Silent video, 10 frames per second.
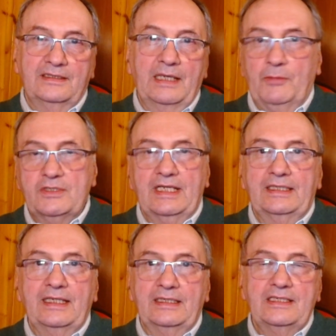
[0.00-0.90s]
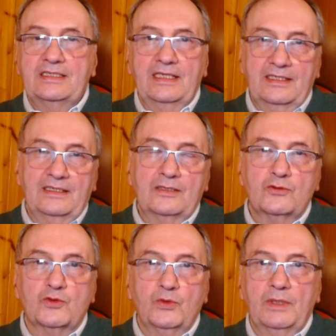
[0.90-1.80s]
E poi Satana dice la
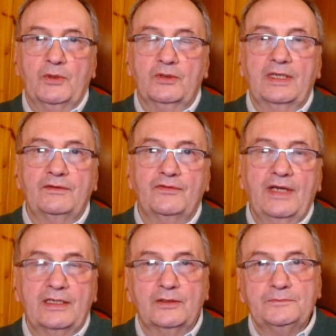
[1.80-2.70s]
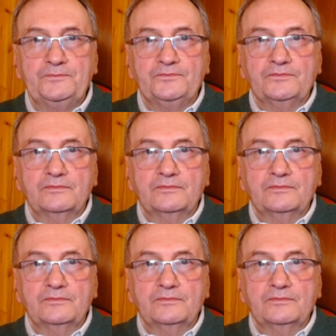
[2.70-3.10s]
lussuria porta all'inferno.